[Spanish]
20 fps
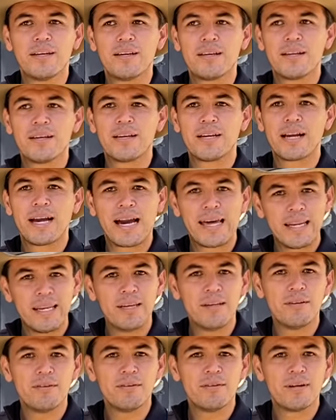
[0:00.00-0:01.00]
en
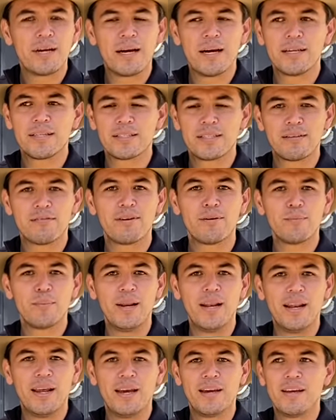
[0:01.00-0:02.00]
cariño a esta
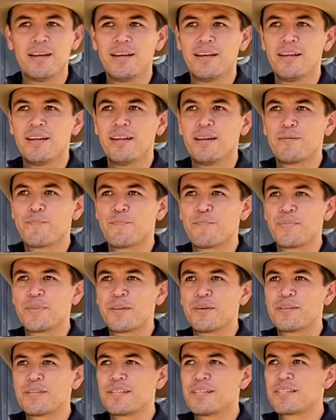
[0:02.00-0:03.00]
familia.
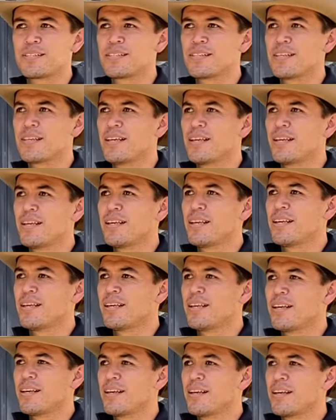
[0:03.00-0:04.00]
Entonces,
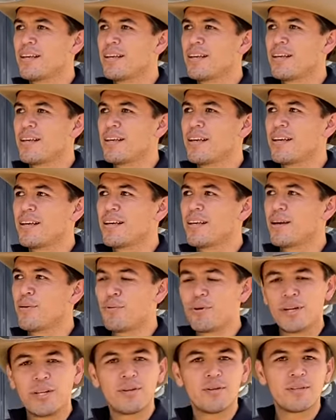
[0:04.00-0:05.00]
eh, qué
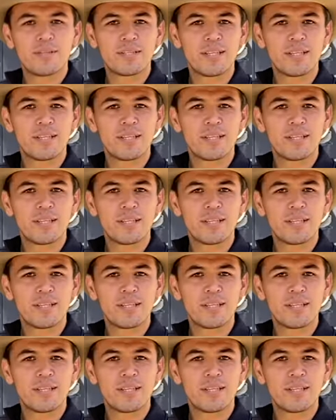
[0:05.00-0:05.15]
bonito es